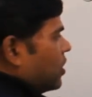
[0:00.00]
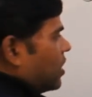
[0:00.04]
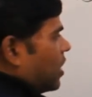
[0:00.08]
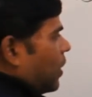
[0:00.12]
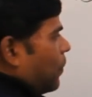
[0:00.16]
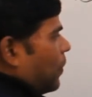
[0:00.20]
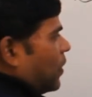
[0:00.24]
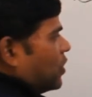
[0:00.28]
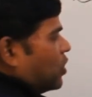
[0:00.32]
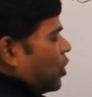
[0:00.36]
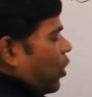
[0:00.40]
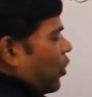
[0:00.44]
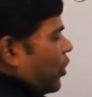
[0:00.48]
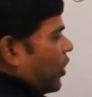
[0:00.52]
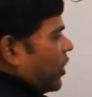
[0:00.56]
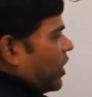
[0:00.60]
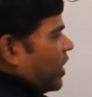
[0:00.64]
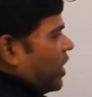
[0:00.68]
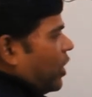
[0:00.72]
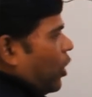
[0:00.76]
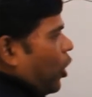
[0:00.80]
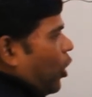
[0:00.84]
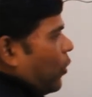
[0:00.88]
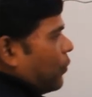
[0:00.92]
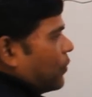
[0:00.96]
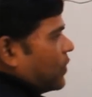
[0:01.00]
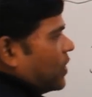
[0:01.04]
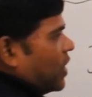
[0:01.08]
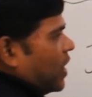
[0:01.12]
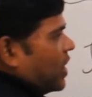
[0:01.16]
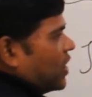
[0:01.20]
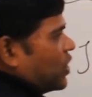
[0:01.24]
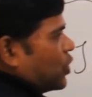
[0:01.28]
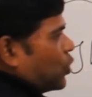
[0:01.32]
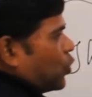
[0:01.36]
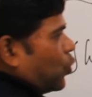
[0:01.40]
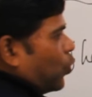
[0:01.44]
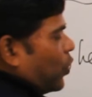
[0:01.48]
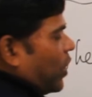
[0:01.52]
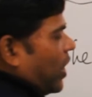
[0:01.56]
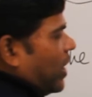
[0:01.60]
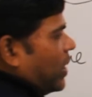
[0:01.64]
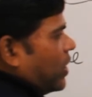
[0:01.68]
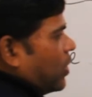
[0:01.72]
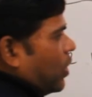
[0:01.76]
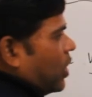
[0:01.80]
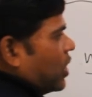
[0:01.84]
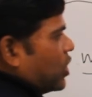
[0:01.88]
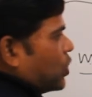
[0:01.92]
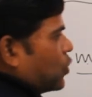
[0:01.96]
द मेजोरिटी ऑफ द
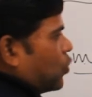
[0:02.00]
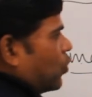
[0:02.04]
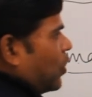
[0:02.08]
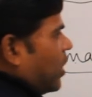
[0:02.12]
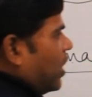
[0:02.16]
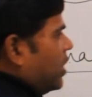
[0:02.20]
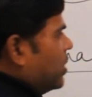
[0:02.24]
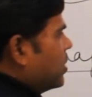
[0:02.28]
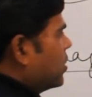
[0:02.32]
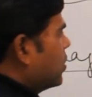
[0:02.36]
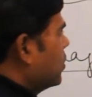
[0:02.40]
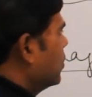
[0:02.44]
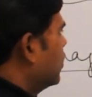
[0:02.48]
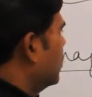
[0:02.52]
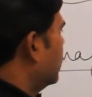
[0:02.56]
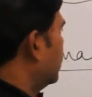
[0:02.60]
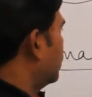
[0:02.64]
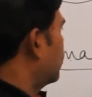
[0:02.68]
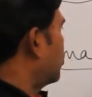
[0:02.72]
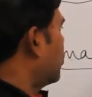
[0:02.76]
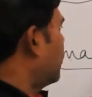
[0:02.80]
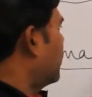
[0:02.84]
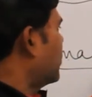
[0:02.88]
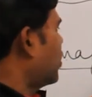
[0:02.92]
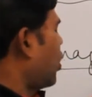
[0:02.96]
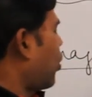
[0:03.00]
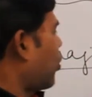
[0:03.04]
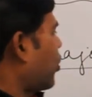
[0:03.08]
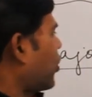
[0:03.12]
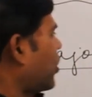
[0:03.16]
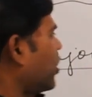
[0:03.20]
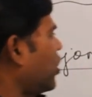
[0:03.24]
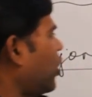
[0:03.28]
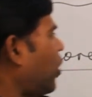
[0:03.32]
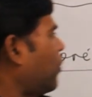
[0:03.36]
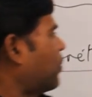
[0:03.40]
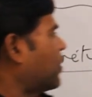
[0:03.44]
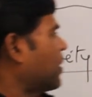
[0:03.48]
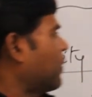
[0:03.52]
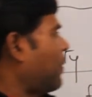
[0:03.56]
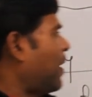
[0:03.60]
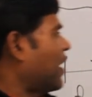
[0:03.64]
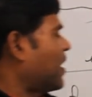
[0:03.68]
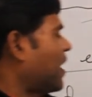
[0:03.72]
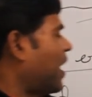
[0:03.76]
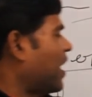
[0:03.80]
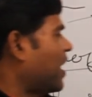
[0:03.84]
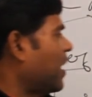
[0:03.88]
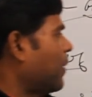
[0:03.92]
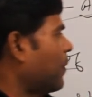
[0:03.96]
स्टूडेंट स्टूडेंट्स तो मेजोरिटी ऑफ के
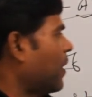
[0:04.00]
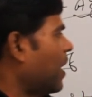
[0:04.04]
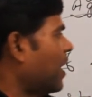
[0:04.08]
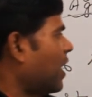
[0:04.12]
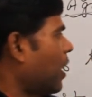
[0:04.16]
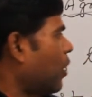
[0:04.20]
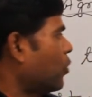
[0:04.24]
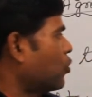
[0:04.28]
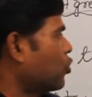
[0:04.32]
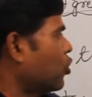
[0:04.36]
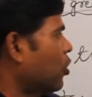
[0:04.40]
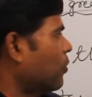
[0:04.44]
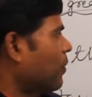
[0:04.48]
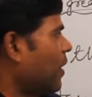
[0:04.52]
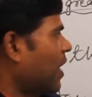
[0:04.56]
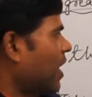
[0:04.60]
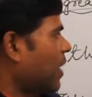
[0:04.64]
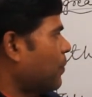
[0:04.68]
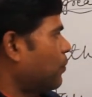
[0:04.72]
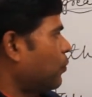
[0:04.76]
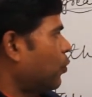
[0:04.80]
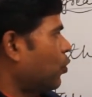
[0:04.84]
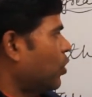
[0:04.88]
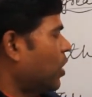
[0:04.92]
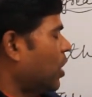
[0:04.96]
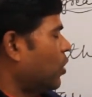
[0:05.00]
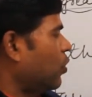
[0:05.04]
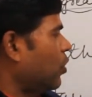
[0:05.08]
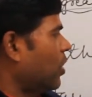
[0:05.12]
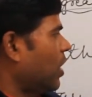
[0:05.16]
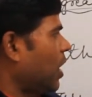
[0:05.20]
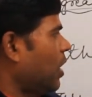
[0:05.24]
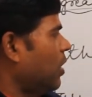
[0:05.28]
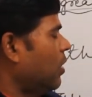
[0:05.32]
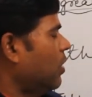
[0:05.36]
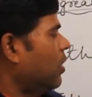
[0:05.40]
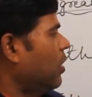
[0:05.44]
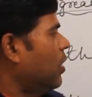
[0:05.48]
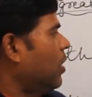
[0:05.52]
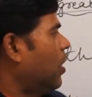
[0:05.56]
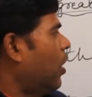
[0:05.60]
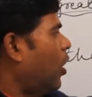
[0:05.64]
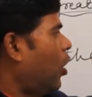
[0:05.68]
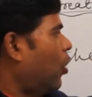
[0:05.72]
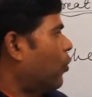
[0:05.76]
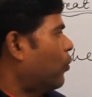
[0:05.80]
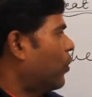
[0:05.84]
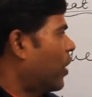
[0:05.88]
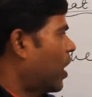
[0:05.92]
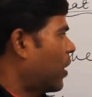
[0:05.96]
बाद आने वाला नाउन जो हमारा प्लूरल होगा
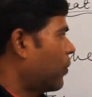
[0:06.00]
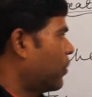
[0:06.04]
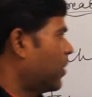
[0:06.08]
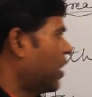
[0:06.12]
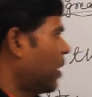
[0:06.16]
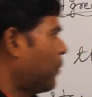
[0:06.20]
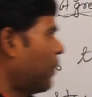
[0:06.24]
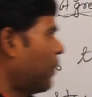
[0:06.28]
और वर्ब भी